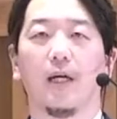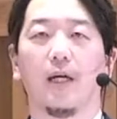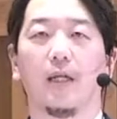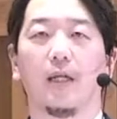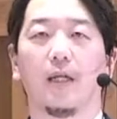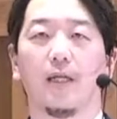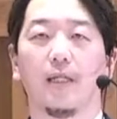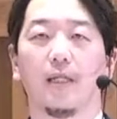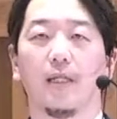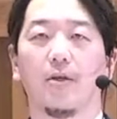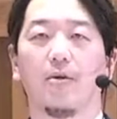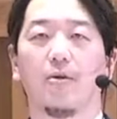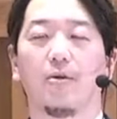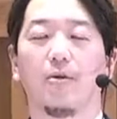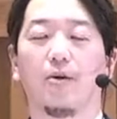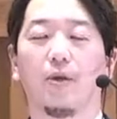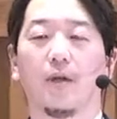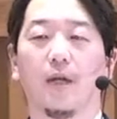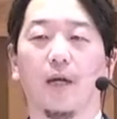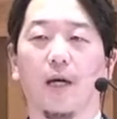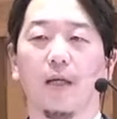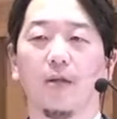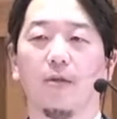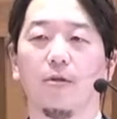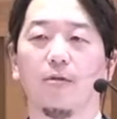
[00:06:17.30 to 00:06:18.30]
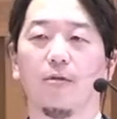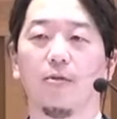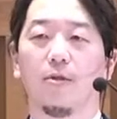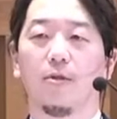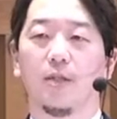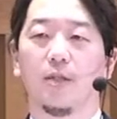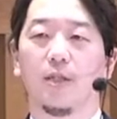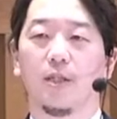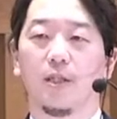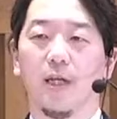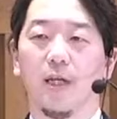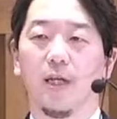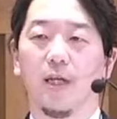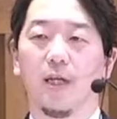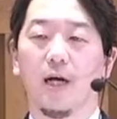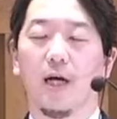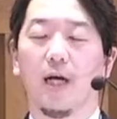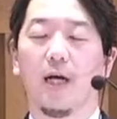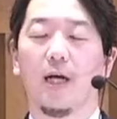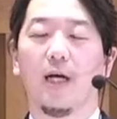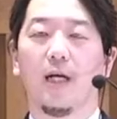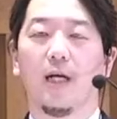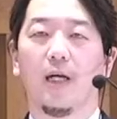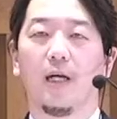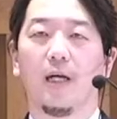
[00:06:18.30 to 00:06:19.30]
なぜこのタイトルにした
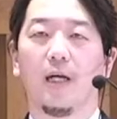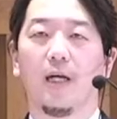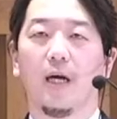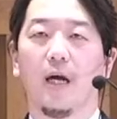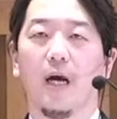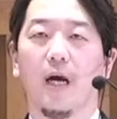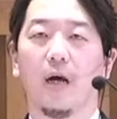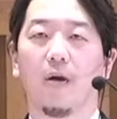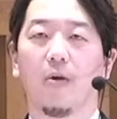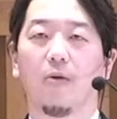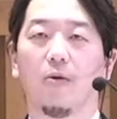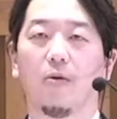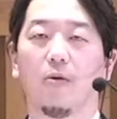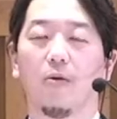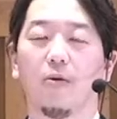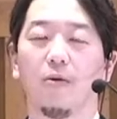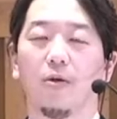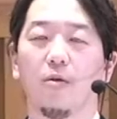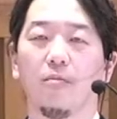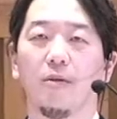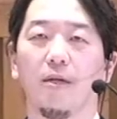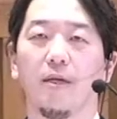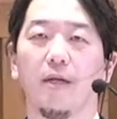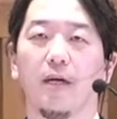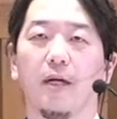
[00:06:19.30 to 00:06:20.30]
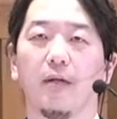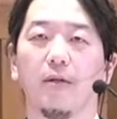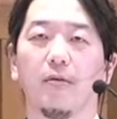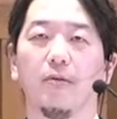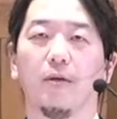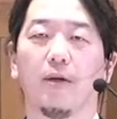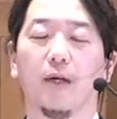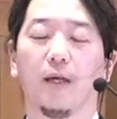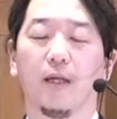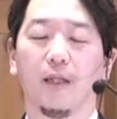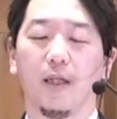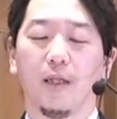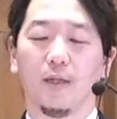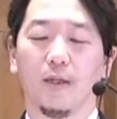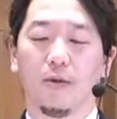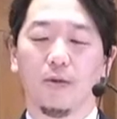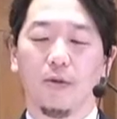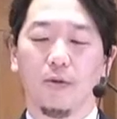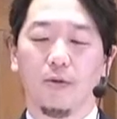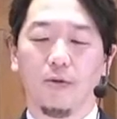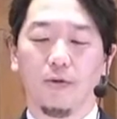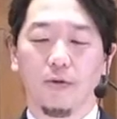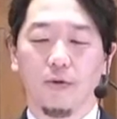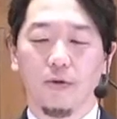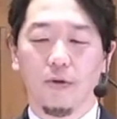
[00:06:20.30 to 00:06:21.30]
かあこういう意味があるのかなと
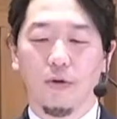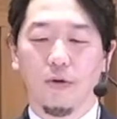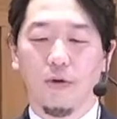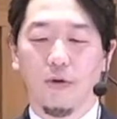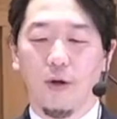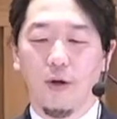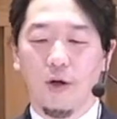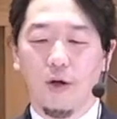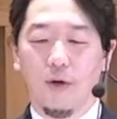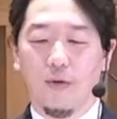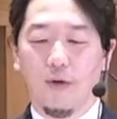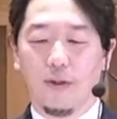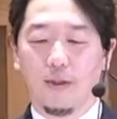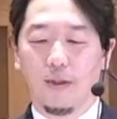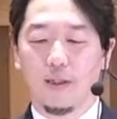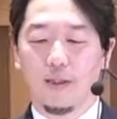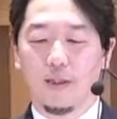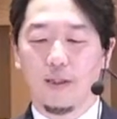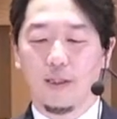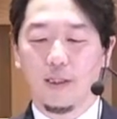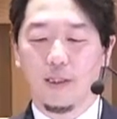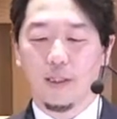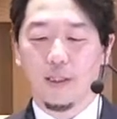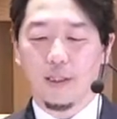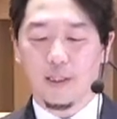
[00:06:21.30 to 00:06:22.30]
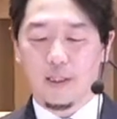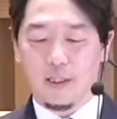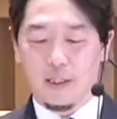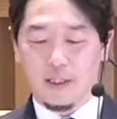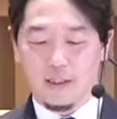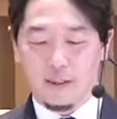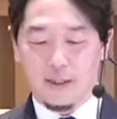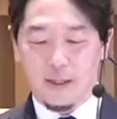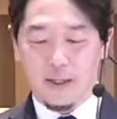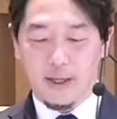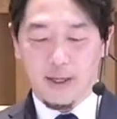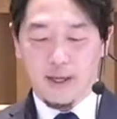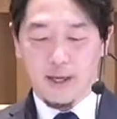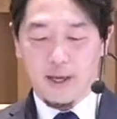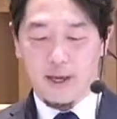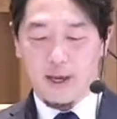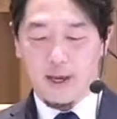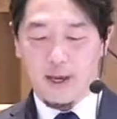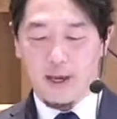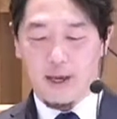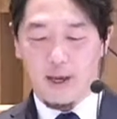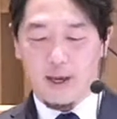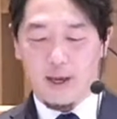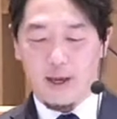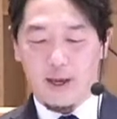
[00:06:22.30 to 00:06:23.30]
いうことを私自身、
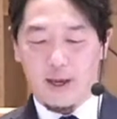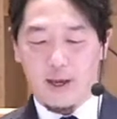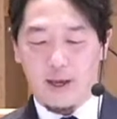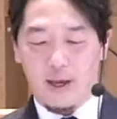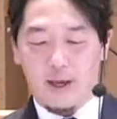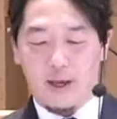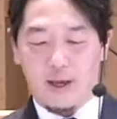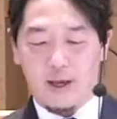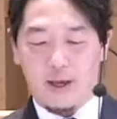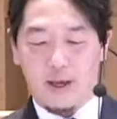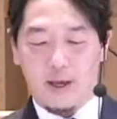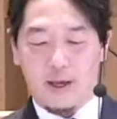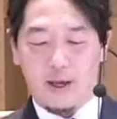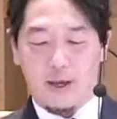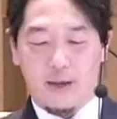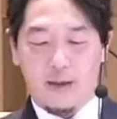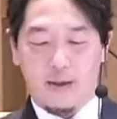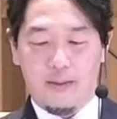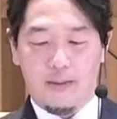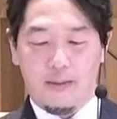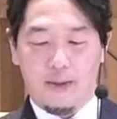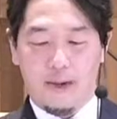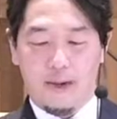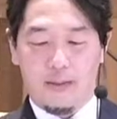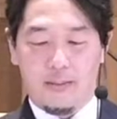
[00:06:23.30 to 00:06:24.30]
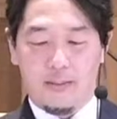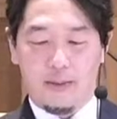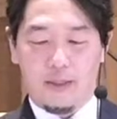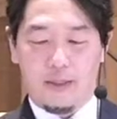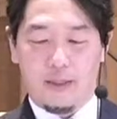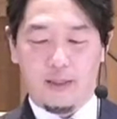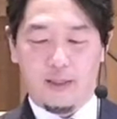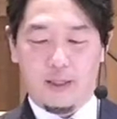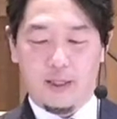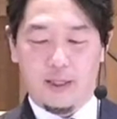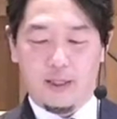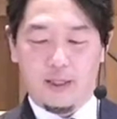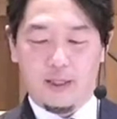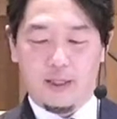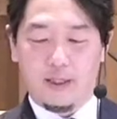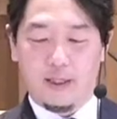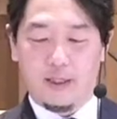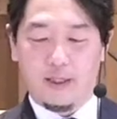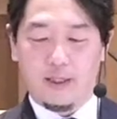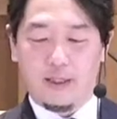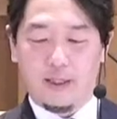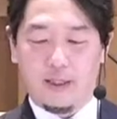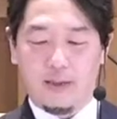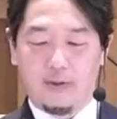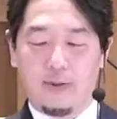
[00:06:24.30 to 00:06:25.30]
えー、まあ、見せていただ
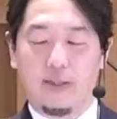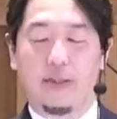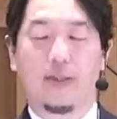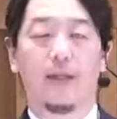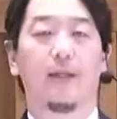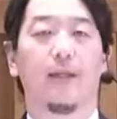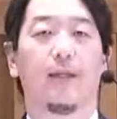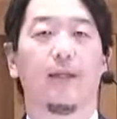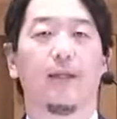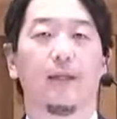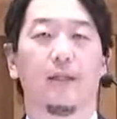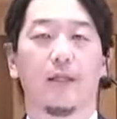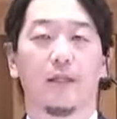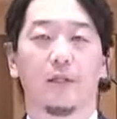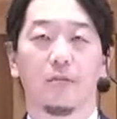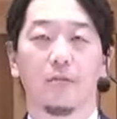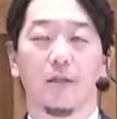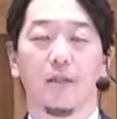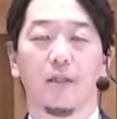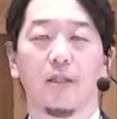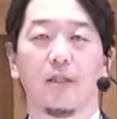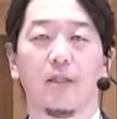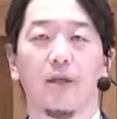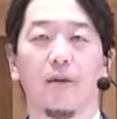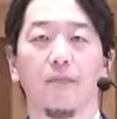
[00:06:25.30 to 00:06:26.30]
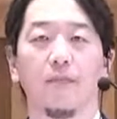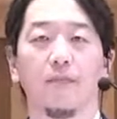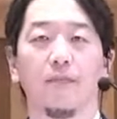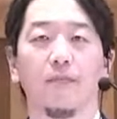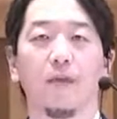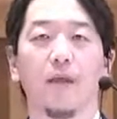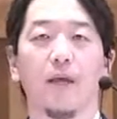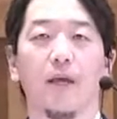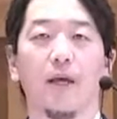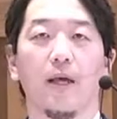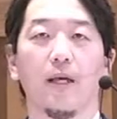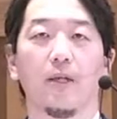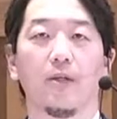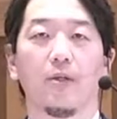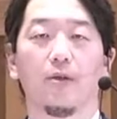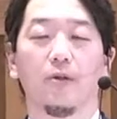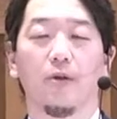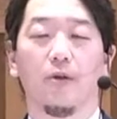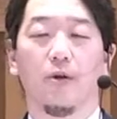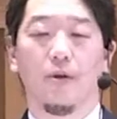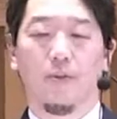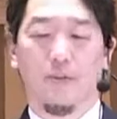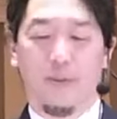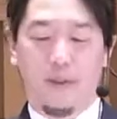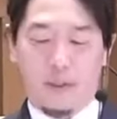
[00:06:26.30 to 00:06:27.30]
いたような気がいたします。そ
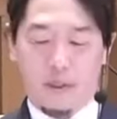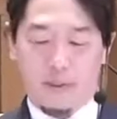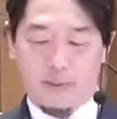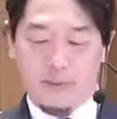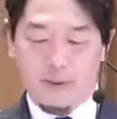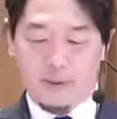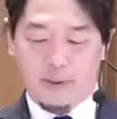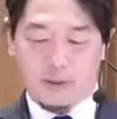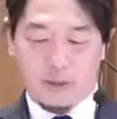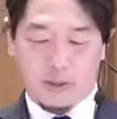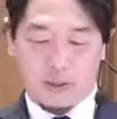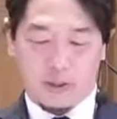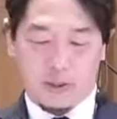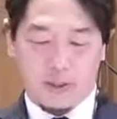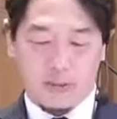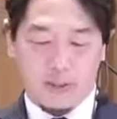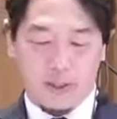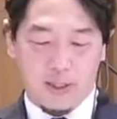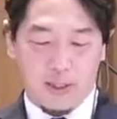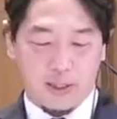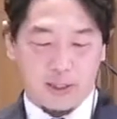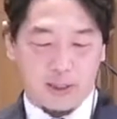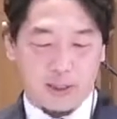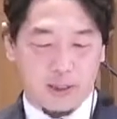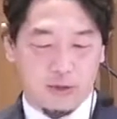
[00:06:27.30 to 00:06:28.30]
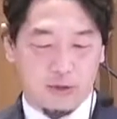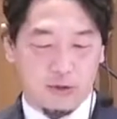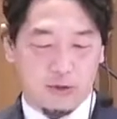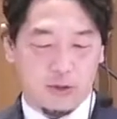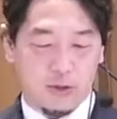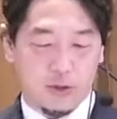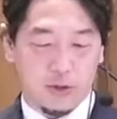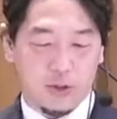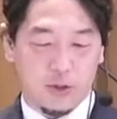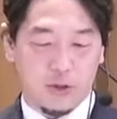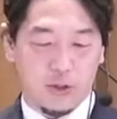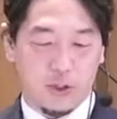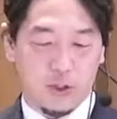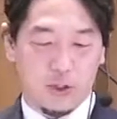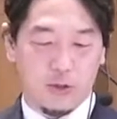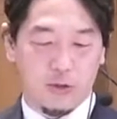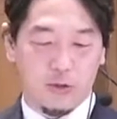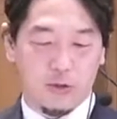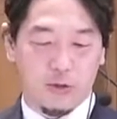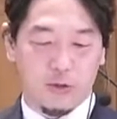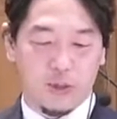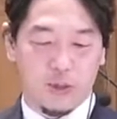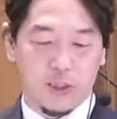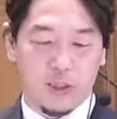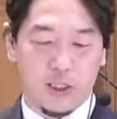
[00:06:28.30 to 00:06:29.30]
の学びをですね皆さんと一緒に
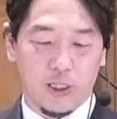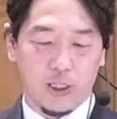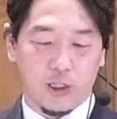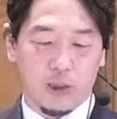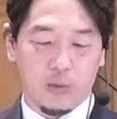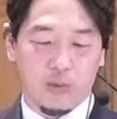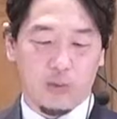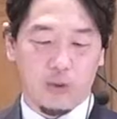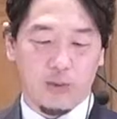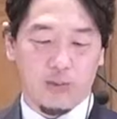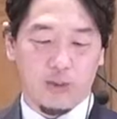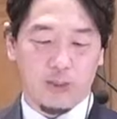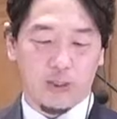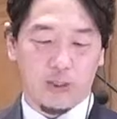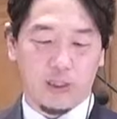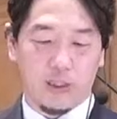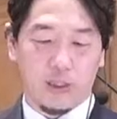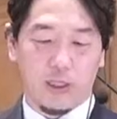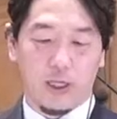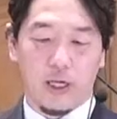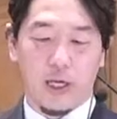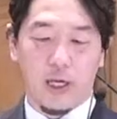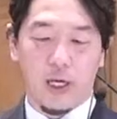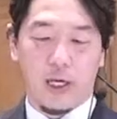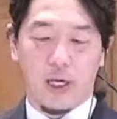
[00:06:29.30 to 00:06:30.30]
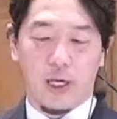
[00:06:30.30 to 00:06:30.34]
共有したいと思いますし